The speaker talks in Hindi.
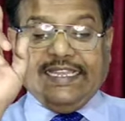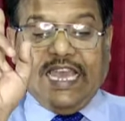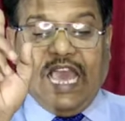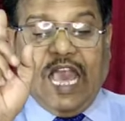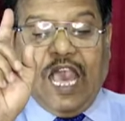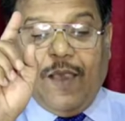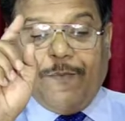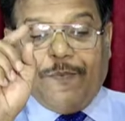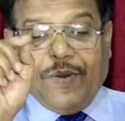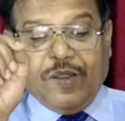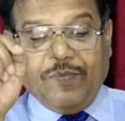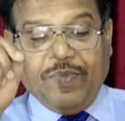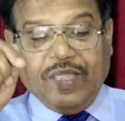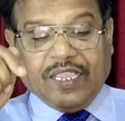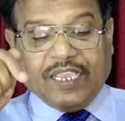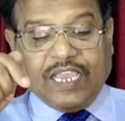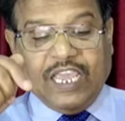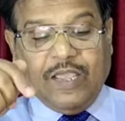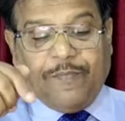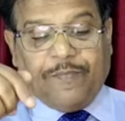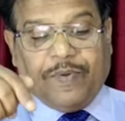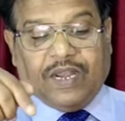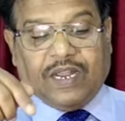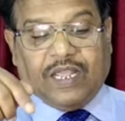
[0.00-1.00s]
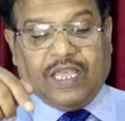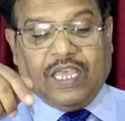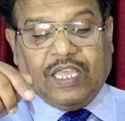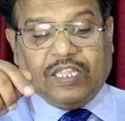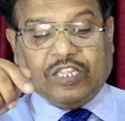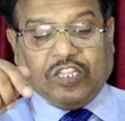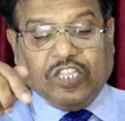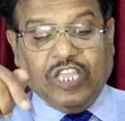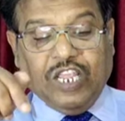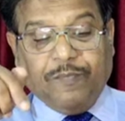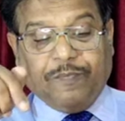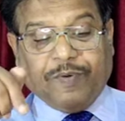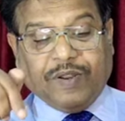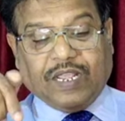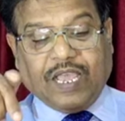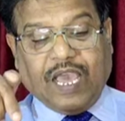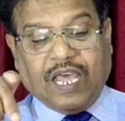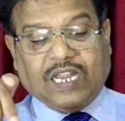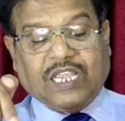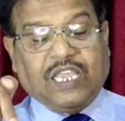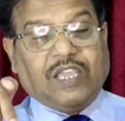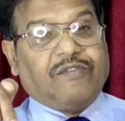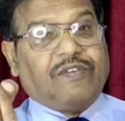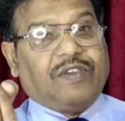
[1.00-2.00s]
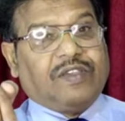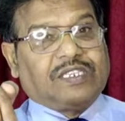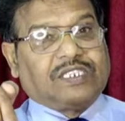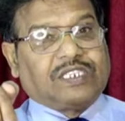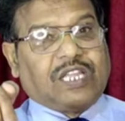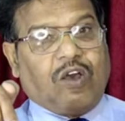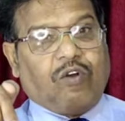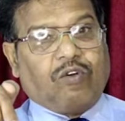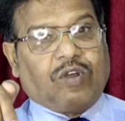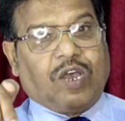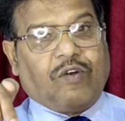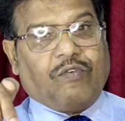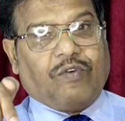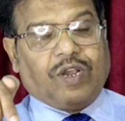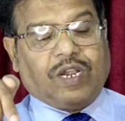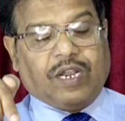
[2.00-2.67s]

यहां पर भी कई पर, तीन प्रकार की व्यवस्थाओं का